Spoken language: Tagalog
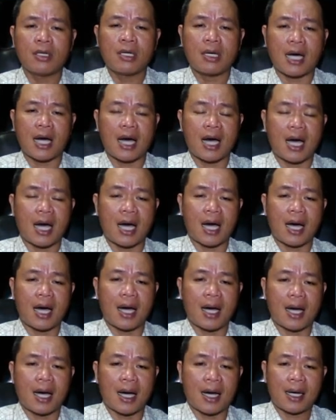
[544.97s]

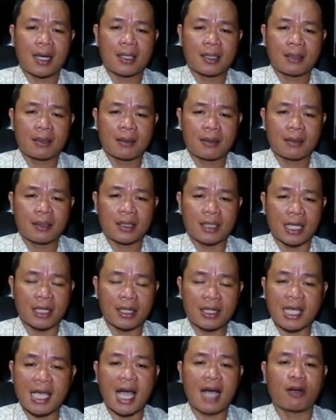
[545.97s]
uh,
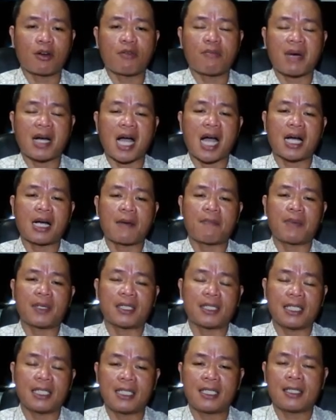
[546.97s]
Santiago mga
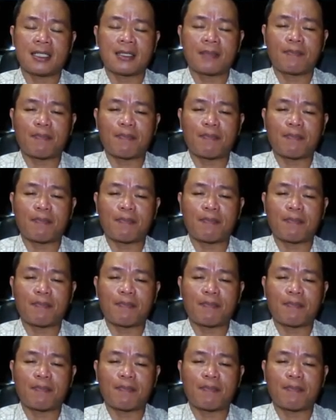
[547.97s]
kapatid,